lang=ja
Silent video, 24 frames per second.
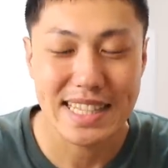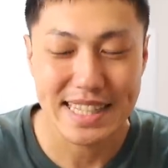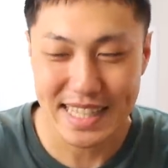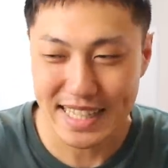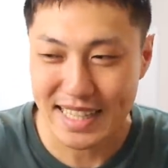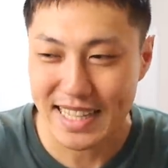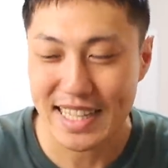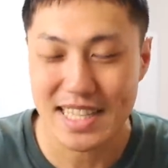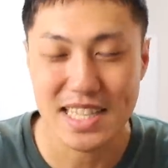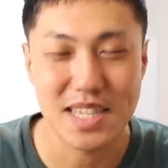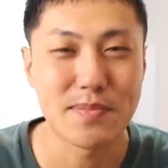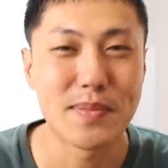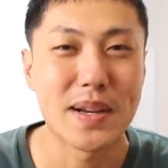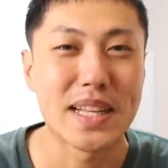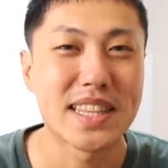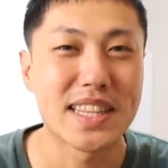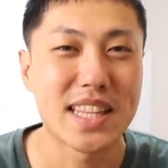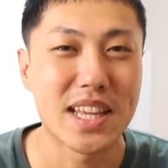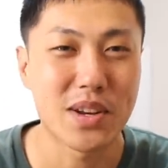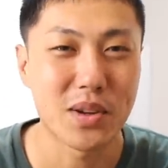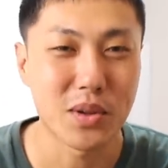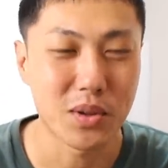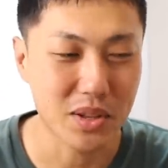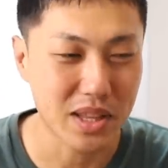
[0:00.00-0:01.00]
出てしまっ
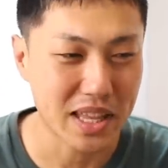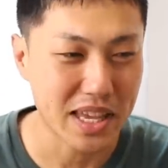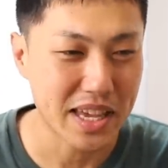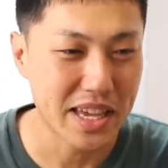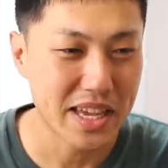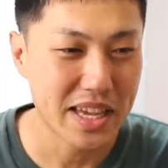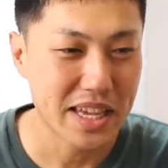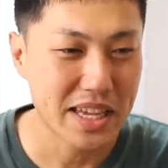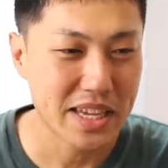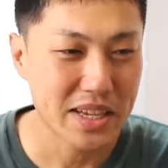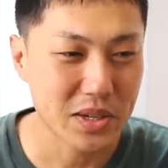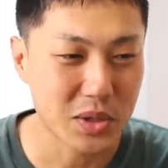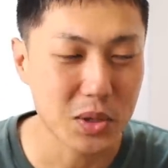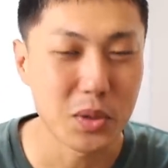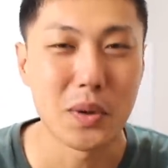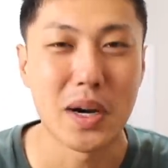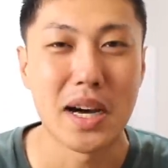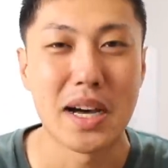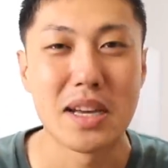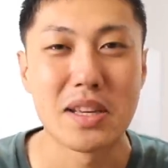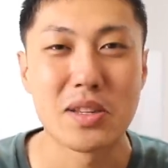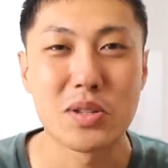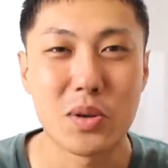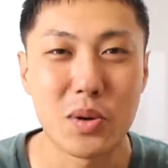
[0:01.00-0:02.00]
ているので今日
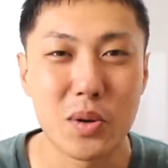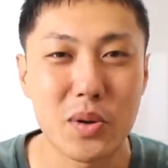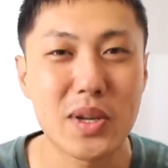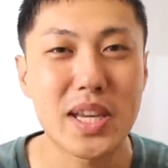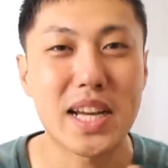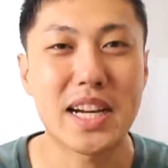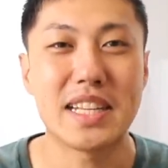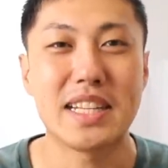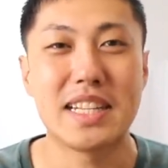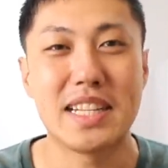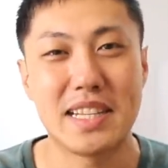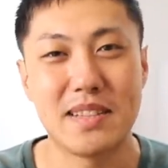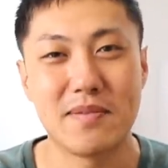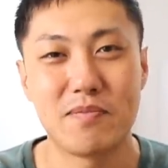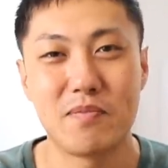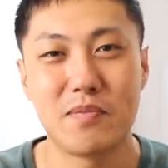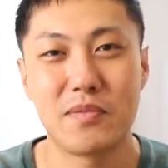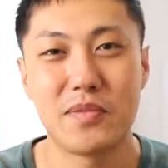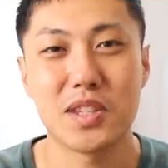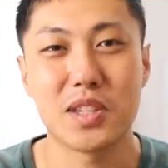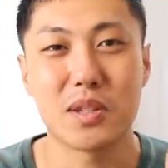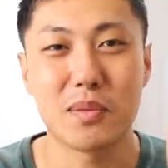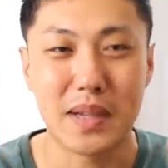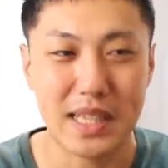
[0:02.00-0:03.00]
はそれをやりに
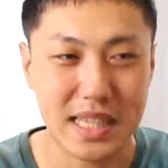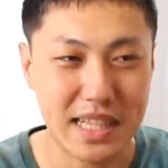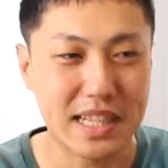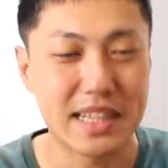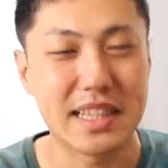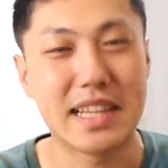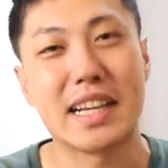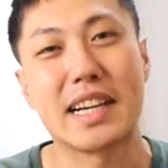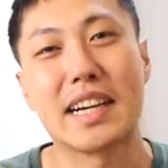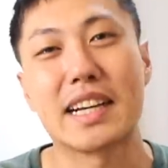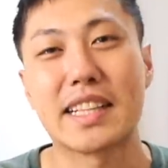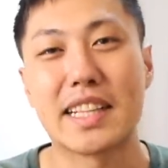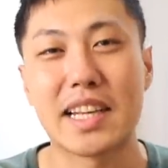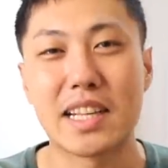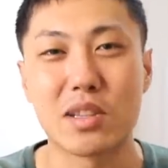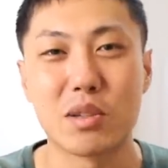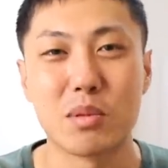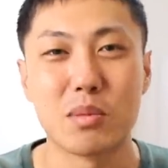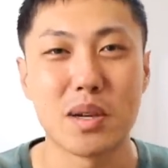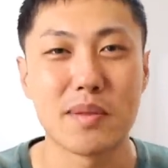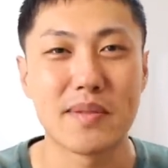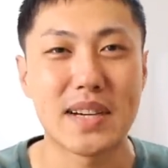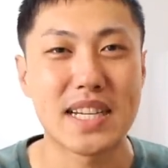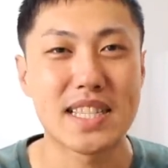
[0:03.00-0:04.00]
ちょっとまた出かけたい
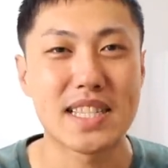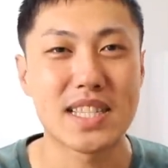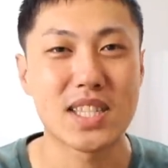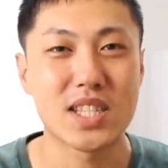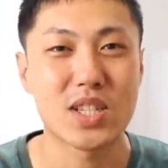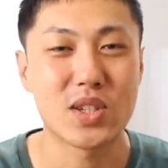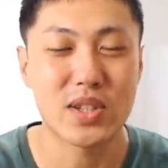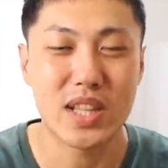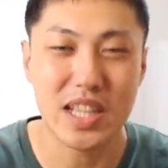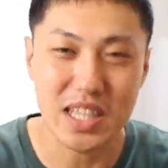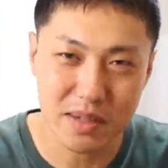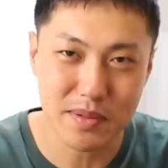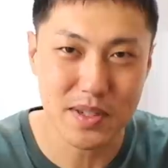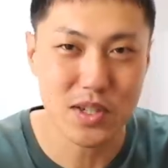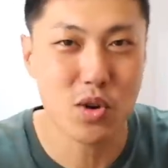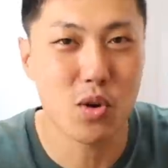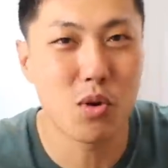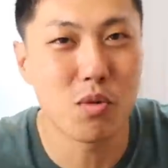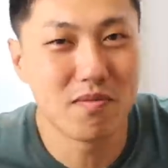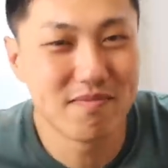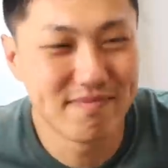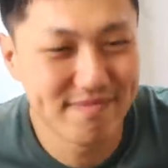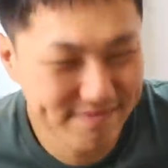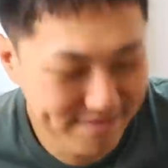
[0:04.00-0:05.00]
と思いますそれでは行きま
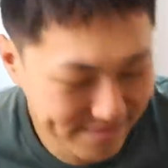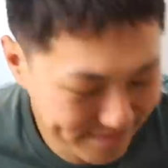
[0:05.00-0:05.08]
しょう